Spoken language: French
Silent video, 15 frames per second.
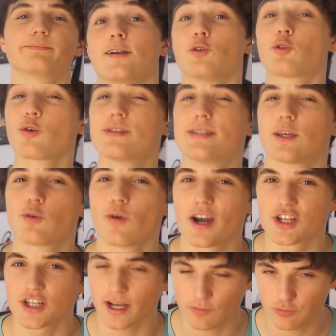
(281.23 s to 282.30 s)
Le truc, c'est qu'à
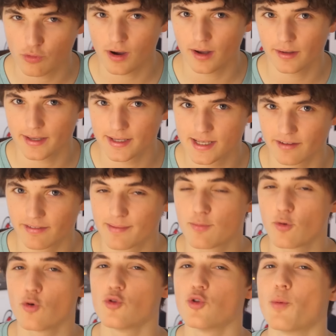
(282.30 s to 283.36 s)
chaque fois, ils avaient
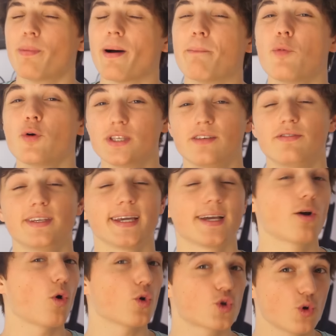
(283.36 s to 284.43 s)
beau ne pas modifier
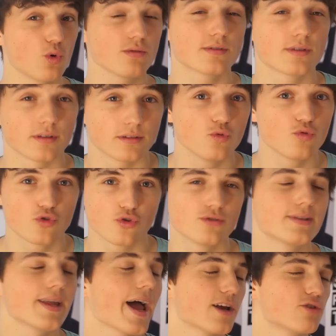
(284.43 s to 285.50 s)
grand chose ou
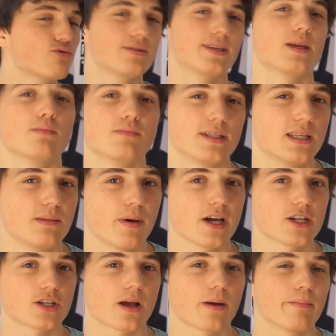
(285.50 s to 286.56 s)
juste ajouter une petite
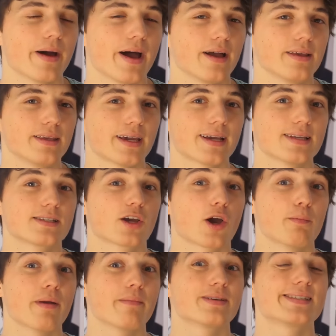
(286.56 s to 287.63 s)
page, bah, ils risquent quand
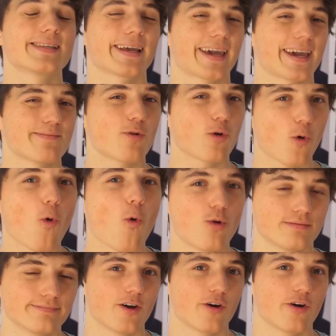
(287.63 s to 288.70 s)
même sacrément gros.
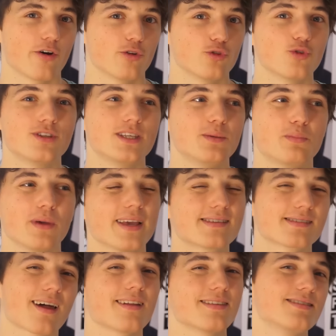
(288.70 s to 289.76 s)
Euh, de type
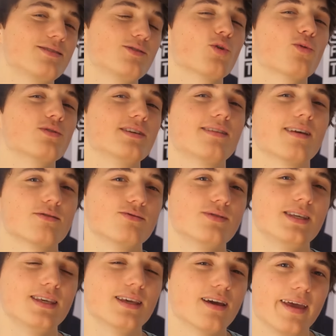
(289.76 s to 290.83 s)
extradition aux
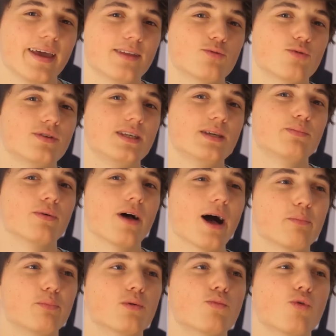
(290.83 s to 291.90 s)
États-Unis et de type
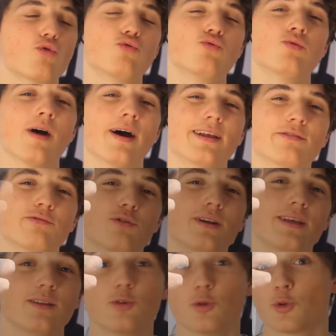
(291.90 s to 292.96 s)
un peu beaucoup à la
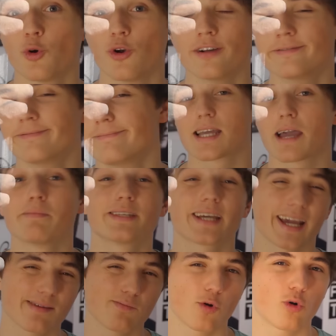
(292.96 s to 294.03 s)
folie de Toll. C'est quand même
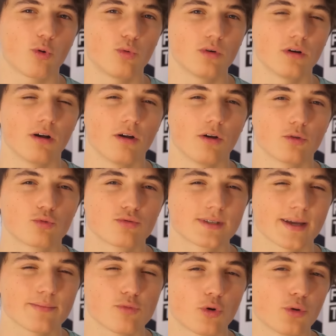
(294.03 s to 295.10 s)
sacrément con, euh, tout
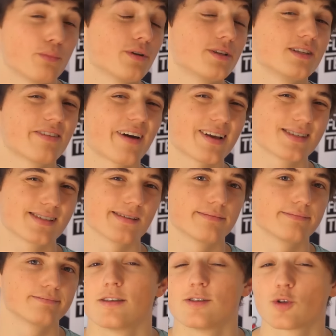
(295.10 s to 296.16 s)
ça pour une petite phrase.
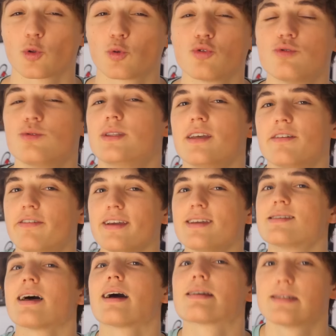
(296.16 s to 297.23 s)
Surtout, tu
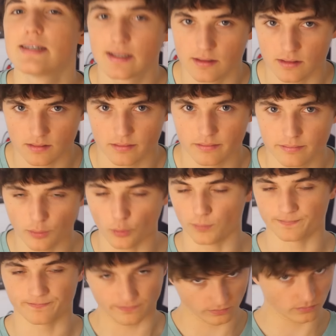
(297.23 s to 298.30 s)
défaces un site. Bon,
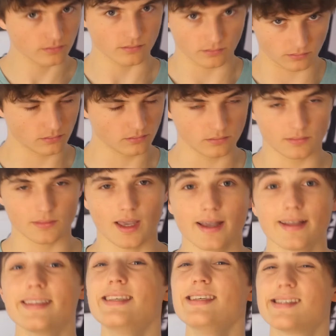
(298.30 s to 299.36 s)

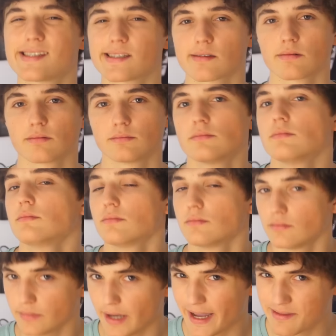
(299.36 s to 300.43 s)
10,
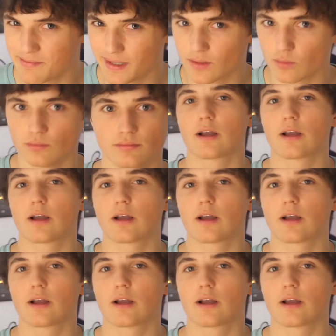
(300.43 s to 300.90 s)
admettons.